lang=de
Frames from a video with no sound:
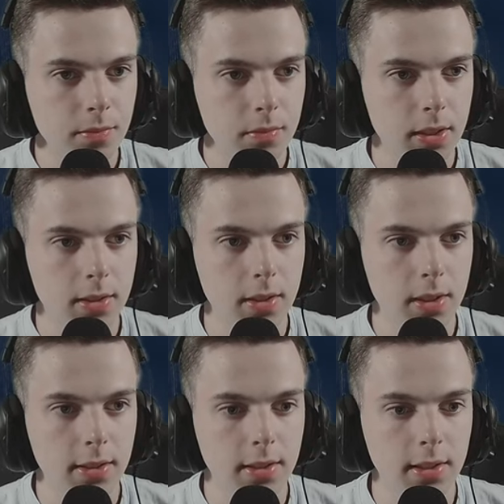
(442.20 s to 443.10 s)
Ist eine
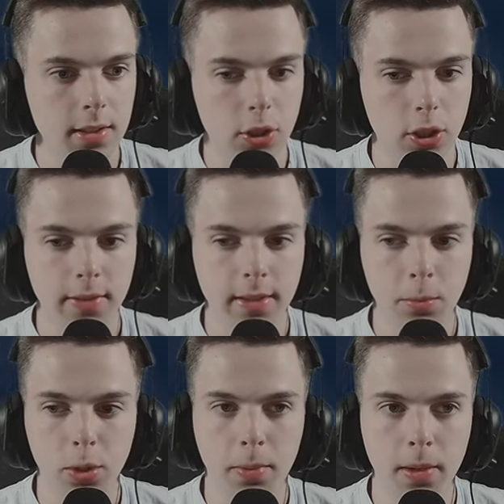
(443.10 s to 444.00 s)
nice Idee. Wahrscheinlich wird der
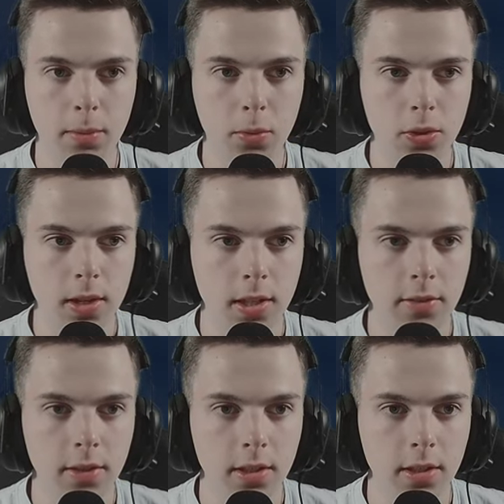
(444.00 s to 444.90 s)
Multiplayer-Modus gar nicht
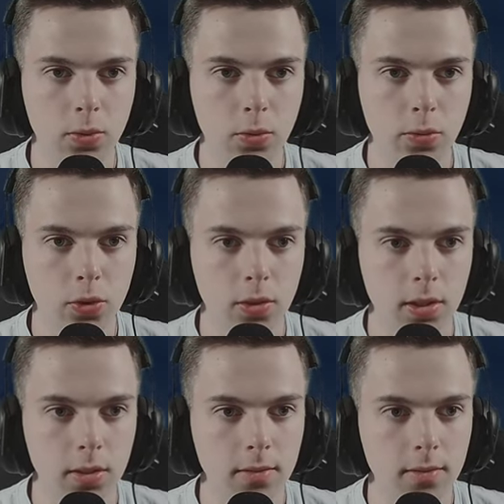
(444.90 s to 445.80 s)
wirklich gut
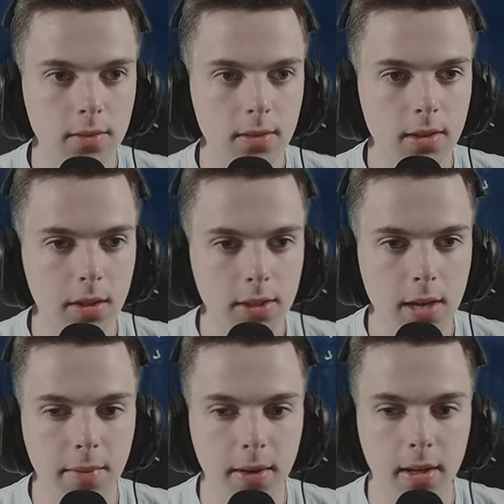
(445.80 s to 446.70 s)
funktionieren. Aber das
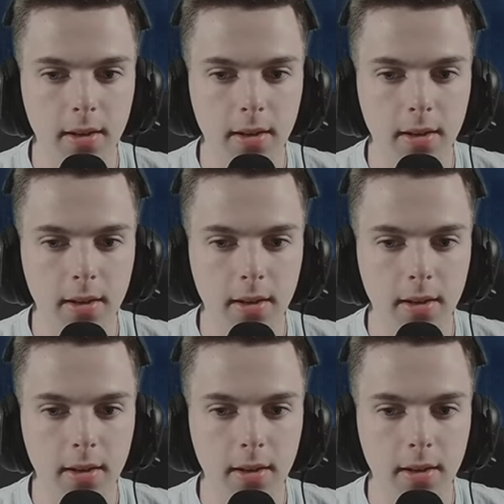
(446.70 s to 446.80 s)
kennen wir mhm.